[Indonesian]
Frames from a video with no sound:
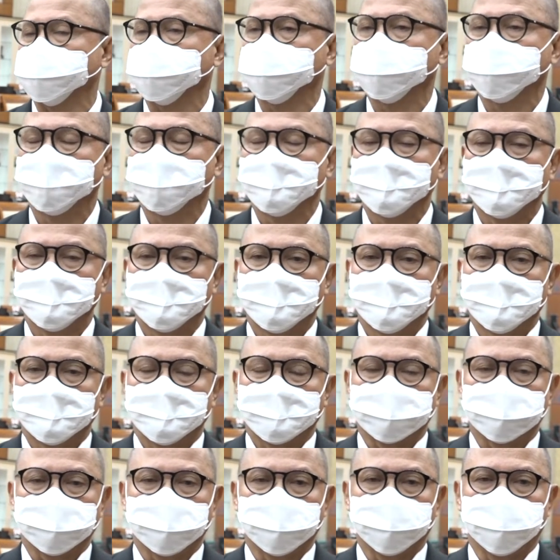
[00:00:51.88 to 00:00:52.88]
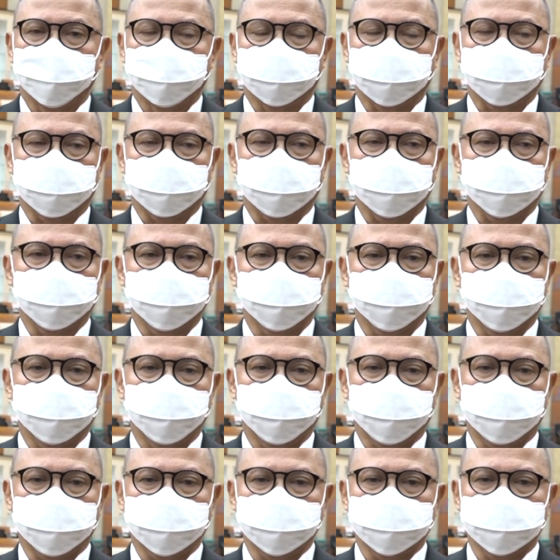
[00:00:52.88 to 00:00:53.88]
loh. Jadi oleh karena itu
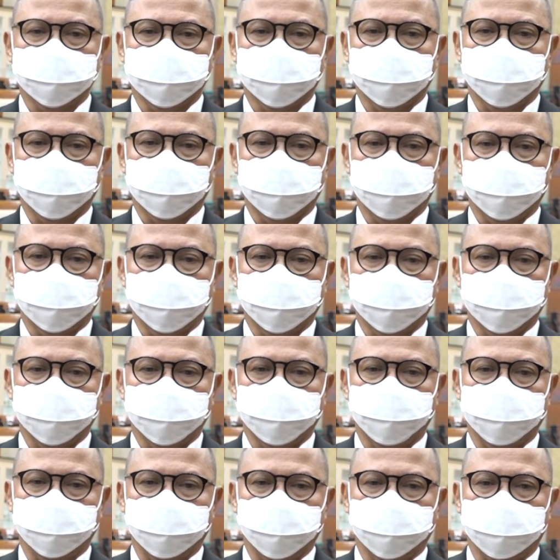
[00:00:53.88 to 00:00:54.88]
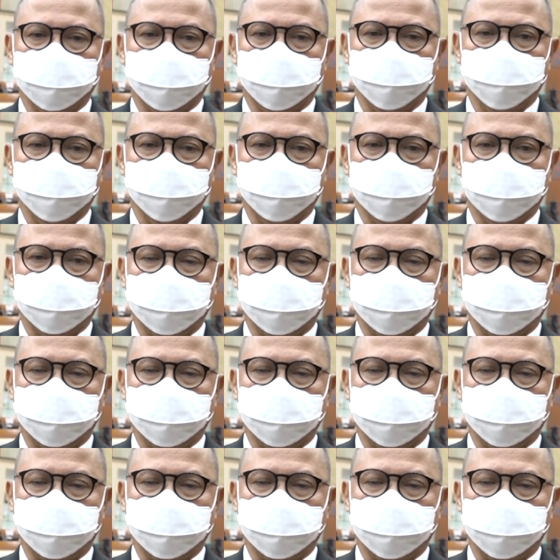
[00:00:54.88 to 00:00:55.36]
memang uh, perlu kami